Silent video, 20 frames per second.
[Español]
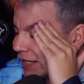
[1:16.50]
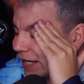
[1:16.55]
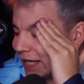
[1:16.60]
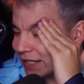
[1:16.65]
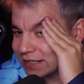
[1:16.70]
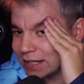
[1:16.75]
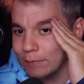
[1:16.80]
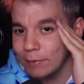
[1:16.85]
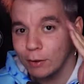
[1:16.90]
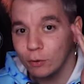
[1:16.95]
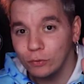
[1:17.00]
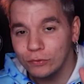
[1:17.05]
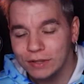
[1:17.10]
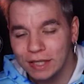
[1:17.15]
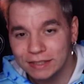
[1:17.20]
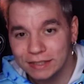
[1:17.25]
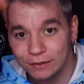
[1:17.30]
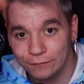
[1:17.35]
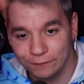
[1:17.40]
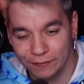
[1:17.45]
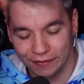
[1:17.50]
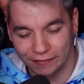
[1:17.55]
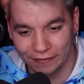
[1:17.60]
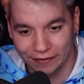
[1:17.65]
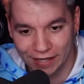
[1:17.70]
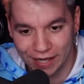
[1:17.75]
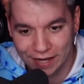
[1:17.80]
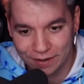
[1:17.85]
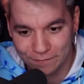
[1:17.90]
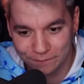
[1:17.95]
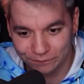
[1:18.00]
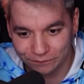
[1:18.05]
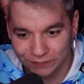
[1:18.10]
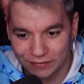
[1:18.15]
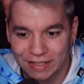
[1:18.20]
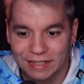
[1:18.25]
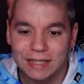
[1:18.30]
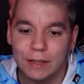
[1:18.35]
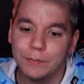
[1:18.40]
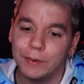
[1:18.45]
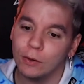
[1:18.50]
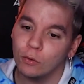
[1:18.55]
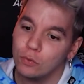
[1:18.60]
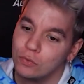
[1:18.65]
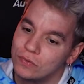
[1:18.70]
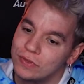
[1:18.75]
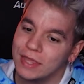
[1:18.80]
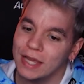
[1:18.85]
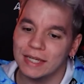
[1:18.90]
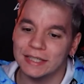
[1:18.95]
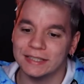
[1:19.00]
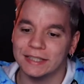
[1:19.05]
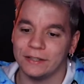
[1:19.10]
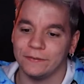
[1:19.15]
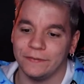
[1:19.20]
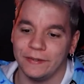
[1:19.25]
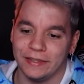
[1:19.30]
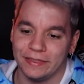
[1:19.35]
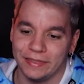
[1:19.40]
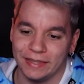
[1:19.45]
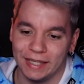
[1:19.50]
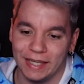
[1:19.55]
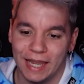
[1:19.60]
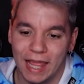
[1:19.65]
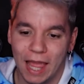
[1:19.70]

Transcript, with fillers: Esta pregunta es difícil, ¿eh? Esta pregunta es difícil.